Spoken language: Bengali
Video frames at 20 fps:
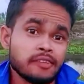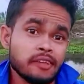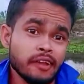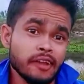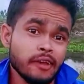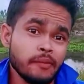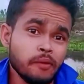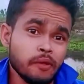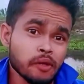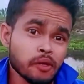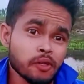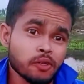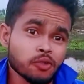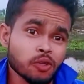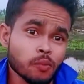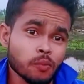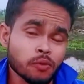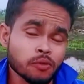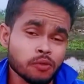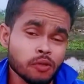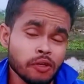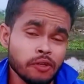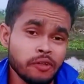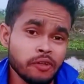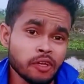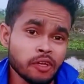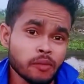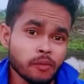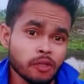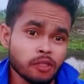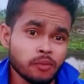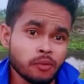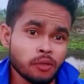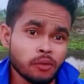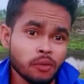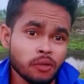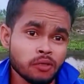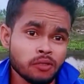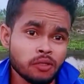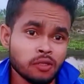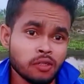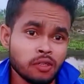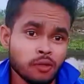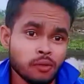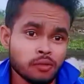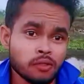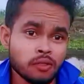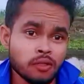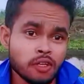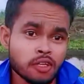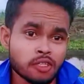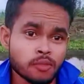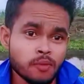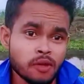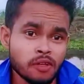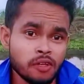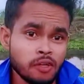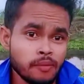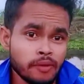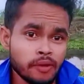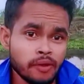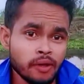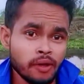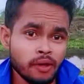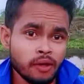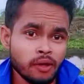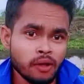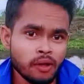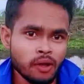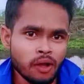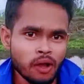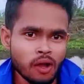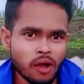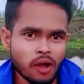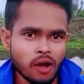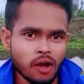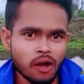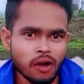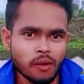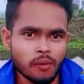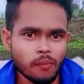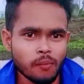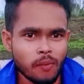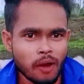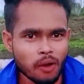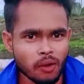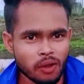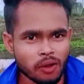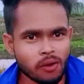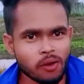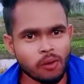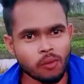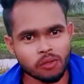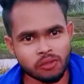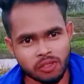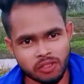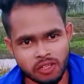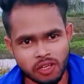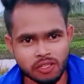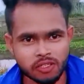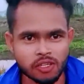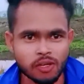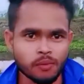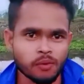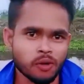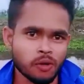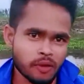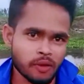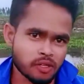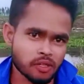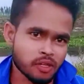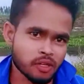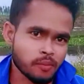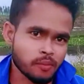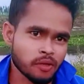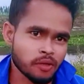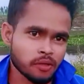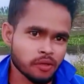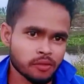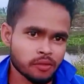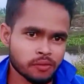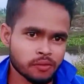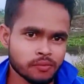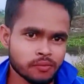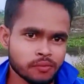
আজকের এই ভিডিওটি সবকিছু এডিটিং এর মাধ্যমে করেছি কেউ সিরিয়াস মাইন্ড নেবেন না আর ভালো লাগলে অবশ্যই সাবস্ক্রাইব করে পাশে থাকবে